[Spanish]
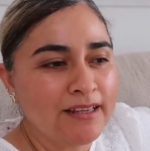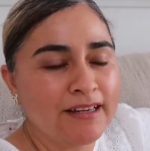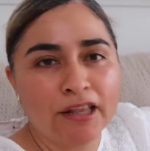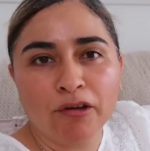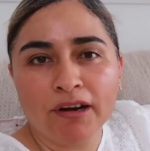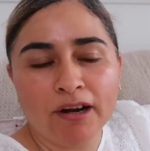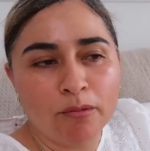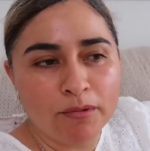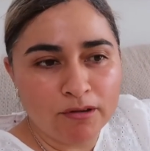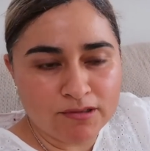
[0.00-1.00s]
Y le digo a
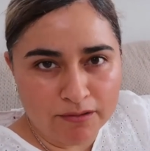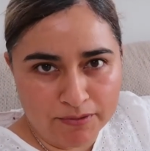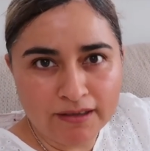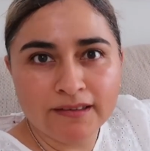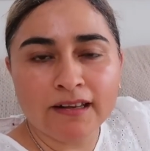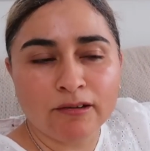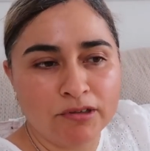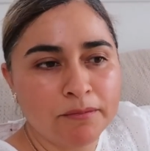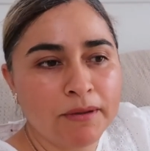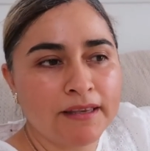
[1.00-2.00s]
Naomi, ¿los habías de
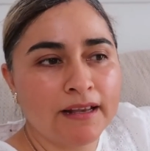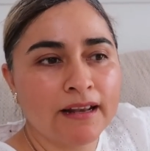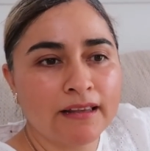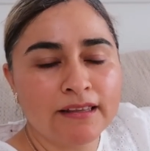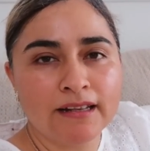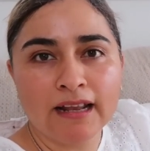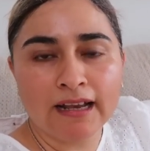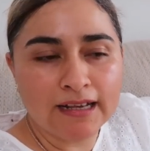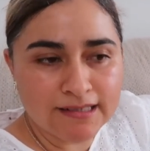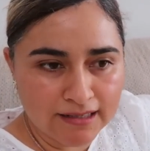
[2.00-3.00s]
reunir mañana aquí en
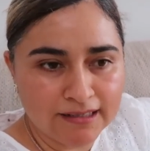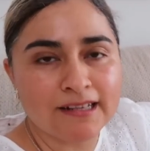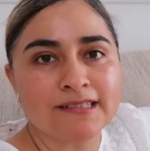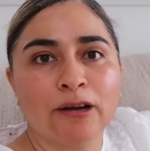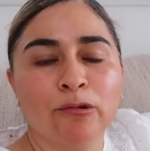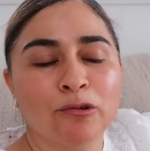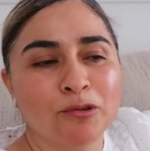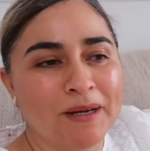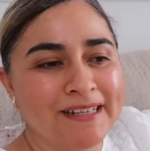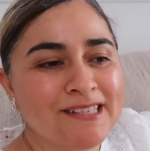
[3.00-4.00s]
la casa y les hago
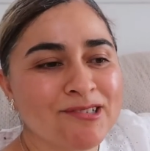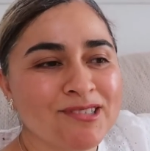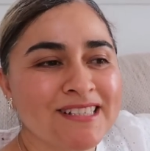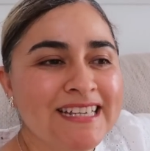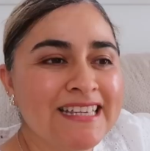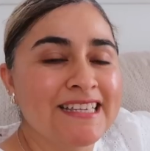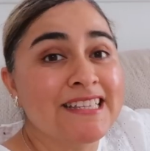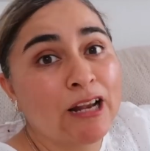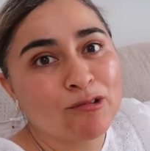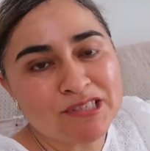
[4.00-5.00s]
los mariscos
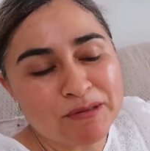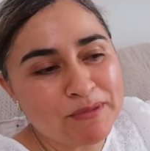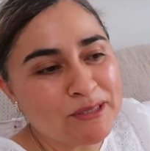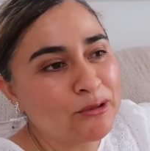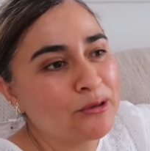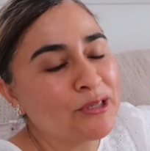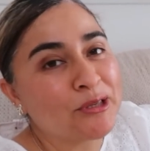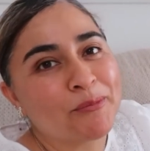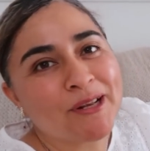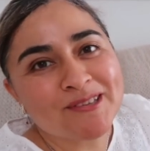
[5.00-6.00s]
y ya los invitó y
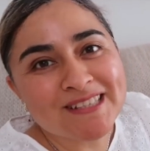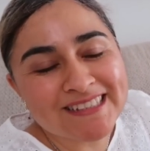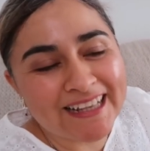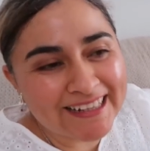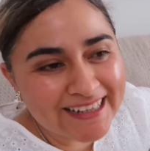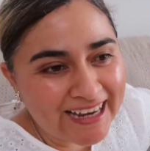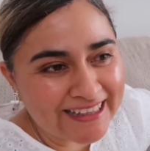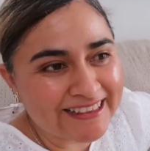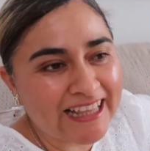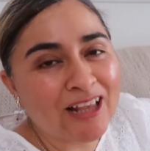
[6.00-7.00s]
nombre ellos están
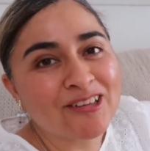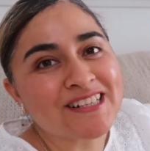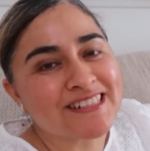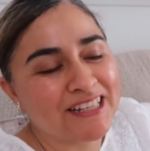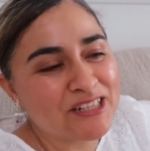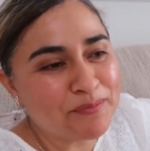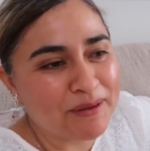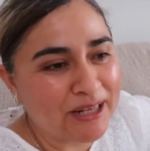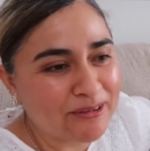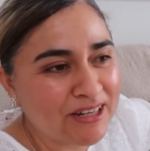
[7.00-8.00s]
encantados, están
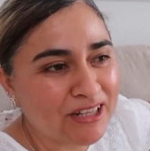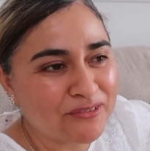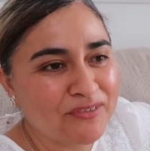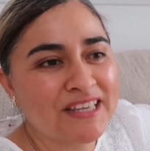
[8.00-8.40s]
esperando las